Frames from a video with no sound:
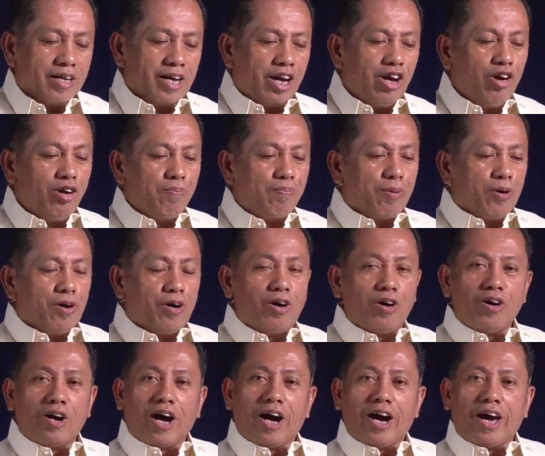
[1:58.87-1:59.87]
Ngayon
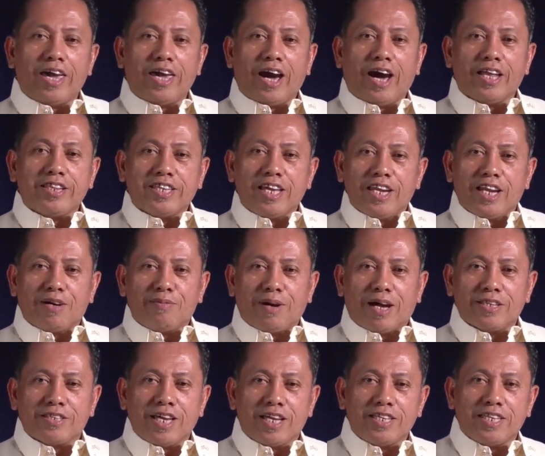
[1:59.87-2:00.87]
po ay atin
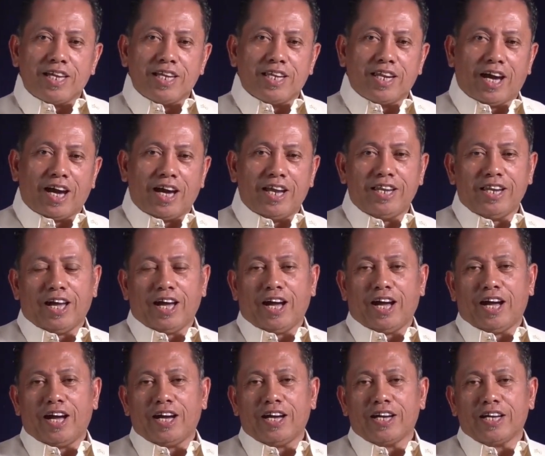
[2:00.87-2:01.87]
namang titingnan
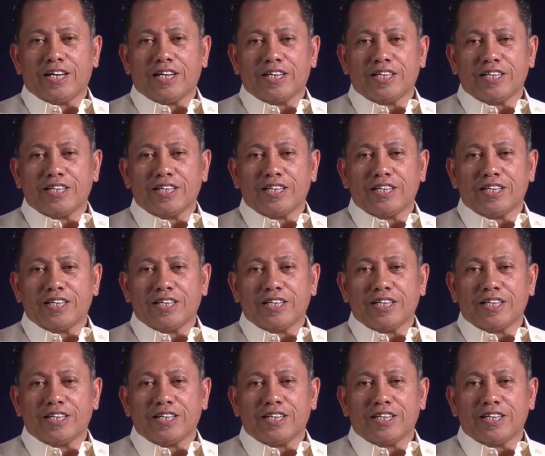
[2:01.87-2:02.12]
ang